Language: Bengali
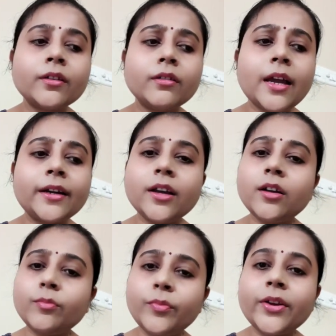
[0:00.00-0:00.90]
একটা
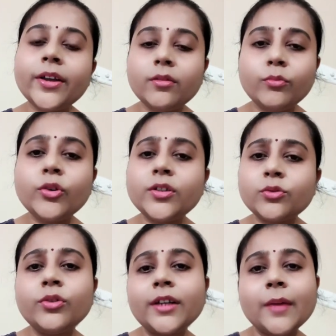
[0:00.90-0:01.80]
প্লে ওই
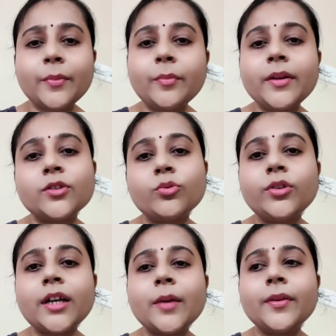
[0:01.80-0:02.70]
স্কুল টাইপের প্লে স্কুল
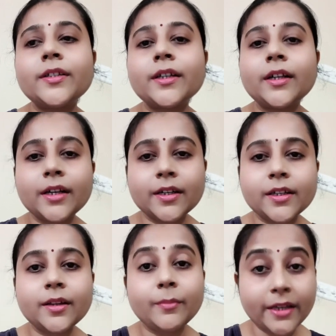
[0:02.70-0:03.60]
টাইপের যেখানে
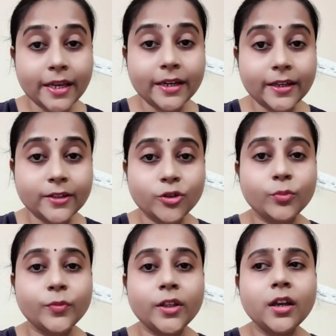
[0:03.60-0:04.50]
নার্সারি মানে এলকেজি
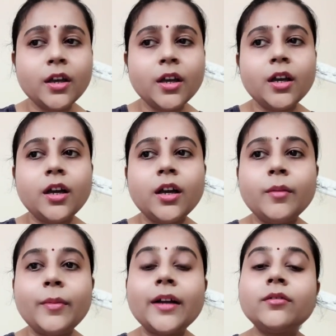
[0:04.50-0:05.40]
অবধি
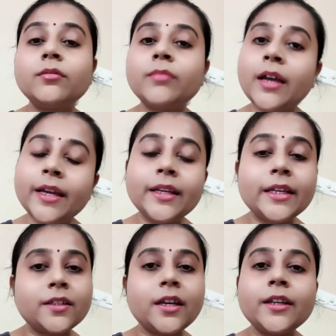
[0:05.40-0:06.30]
বা হ্যাঁ
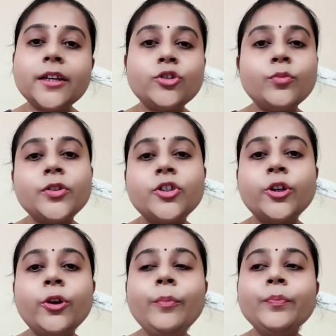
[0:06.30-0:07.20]
এলকেজি এলকেজি অবধি
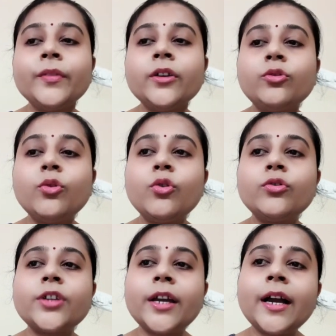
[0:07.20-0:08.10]
ছিল তো
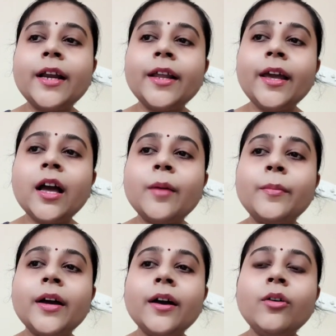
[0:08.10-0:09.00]
সেখানে
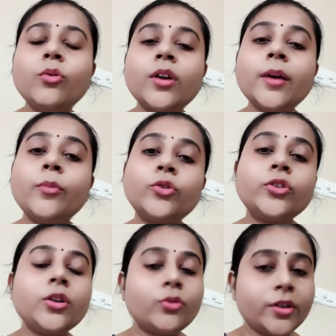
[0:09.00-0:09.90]
আমরা ওকে
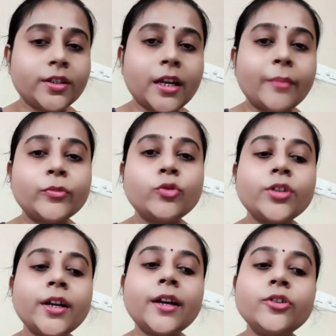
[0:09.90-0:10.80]
ভর্তি করেছিলাম তো
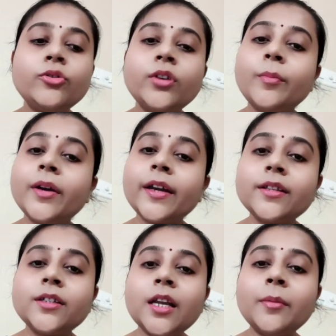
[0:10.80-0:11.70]
সেখানে যখন আমরা
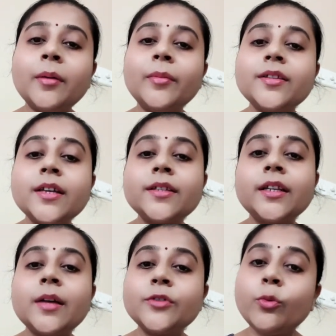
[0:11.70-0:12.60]
গেছিলাম আমরা
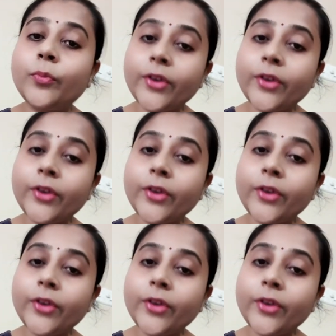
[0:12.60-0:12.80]
চেয়েছিলাম যে ও প্রে